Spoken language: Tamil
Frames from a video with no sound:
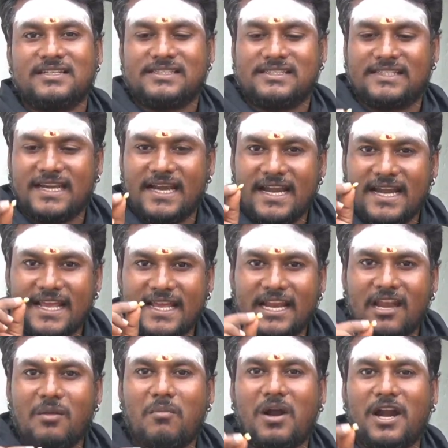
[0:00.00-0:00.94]

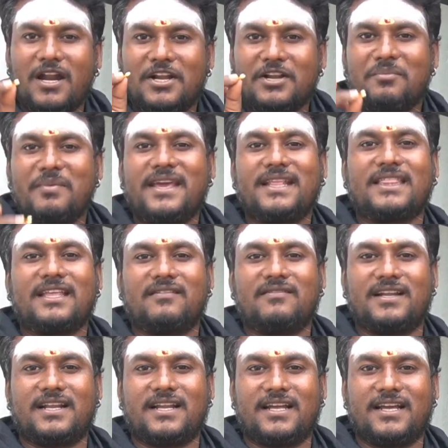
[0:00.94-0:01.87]
செடியில் மலருமே
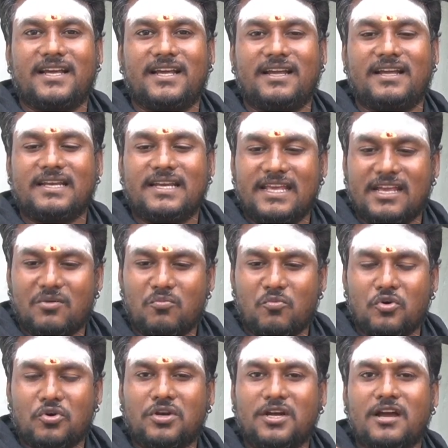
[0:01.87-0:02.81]
தவிர நீங்கள்
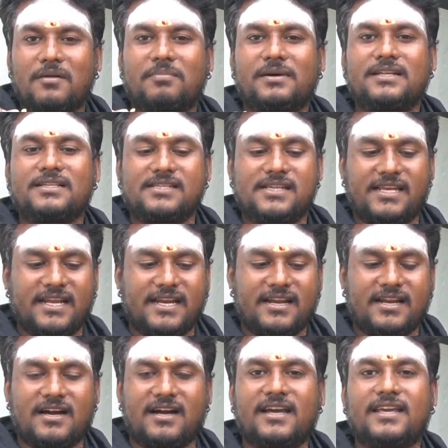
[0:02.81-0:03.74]
மொட்டாக
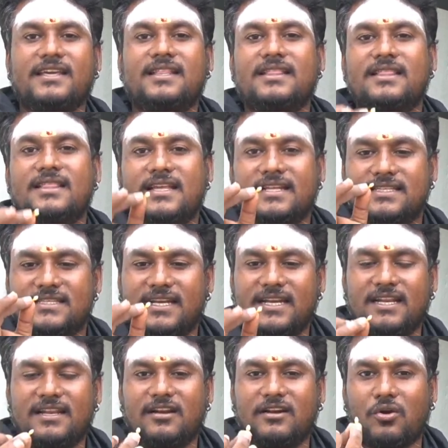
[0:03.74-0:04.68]
பறிச்சிட்டிங்கன்னா இந்த
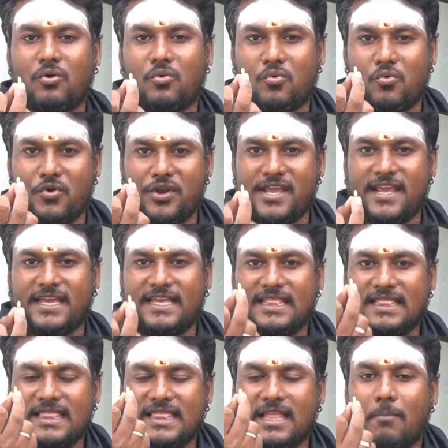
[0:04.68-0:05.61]
செடியில் இருக்கக்கூடிய
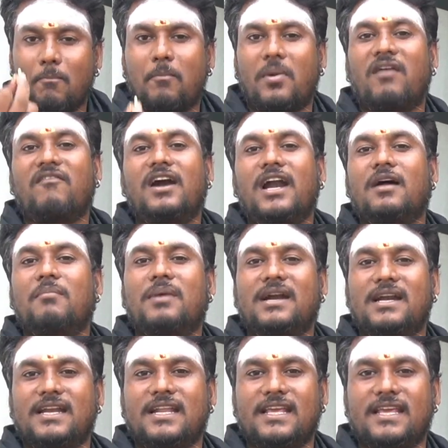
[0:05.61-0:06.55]
இந்த
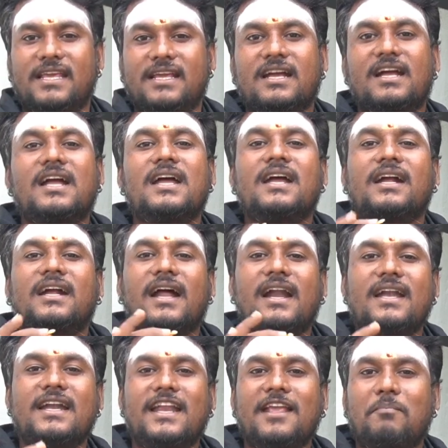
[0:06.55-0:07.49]
பவளமல்லி
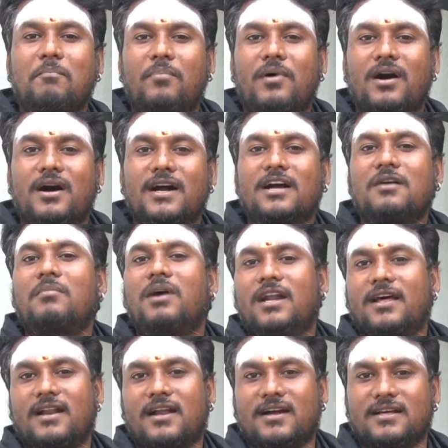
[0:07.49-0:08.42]
கண்டிப்பாக
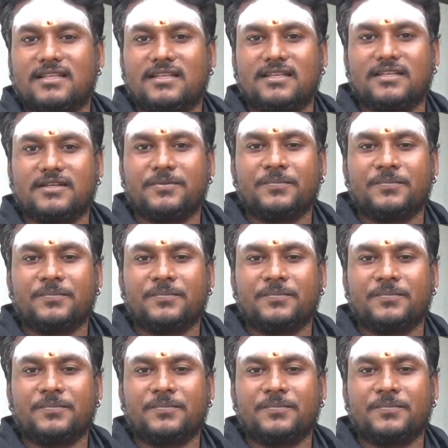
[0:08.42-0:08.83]
மலராது